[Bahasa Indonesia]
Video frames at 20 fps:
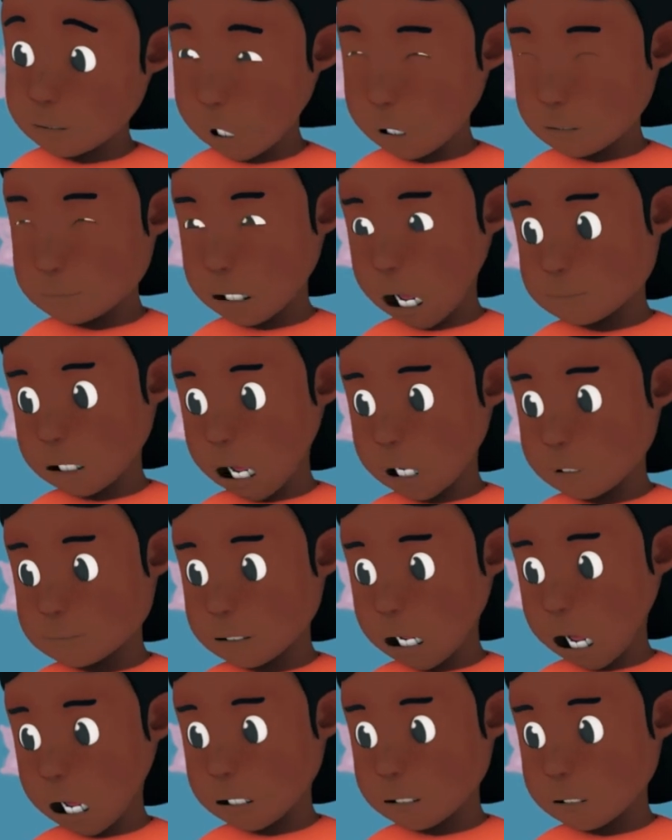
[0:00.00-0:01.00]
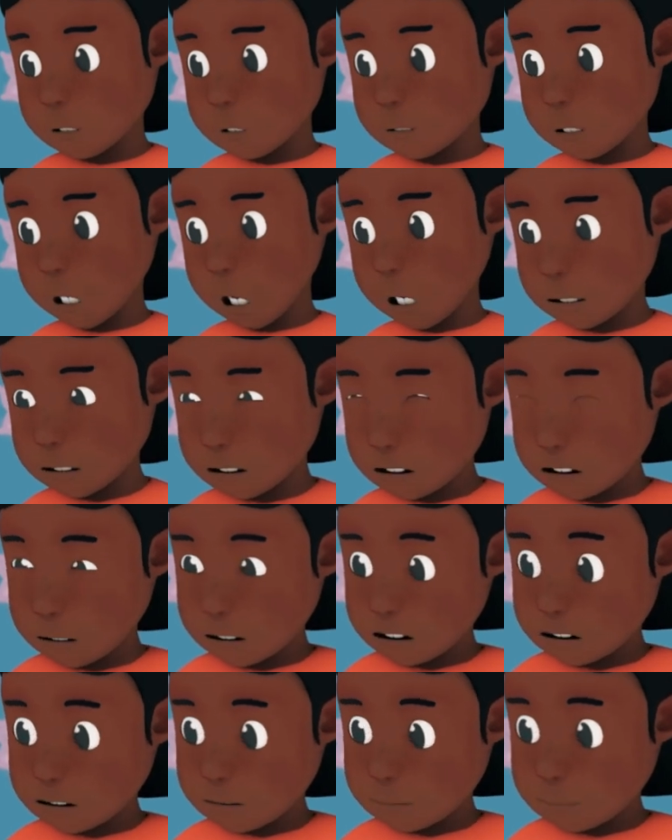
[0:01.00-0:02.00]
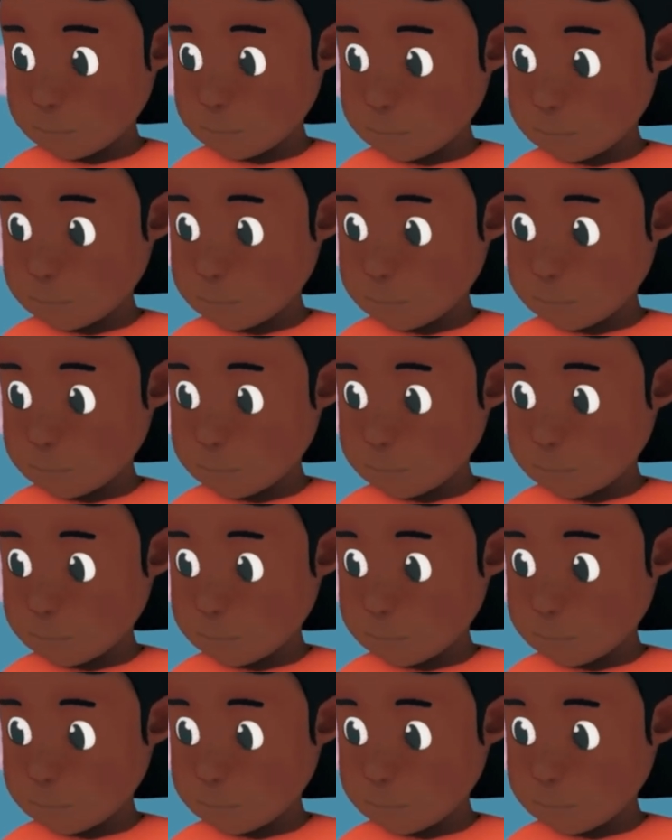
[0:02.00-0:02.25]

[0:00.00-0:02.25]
Oma baru masuk sore ini.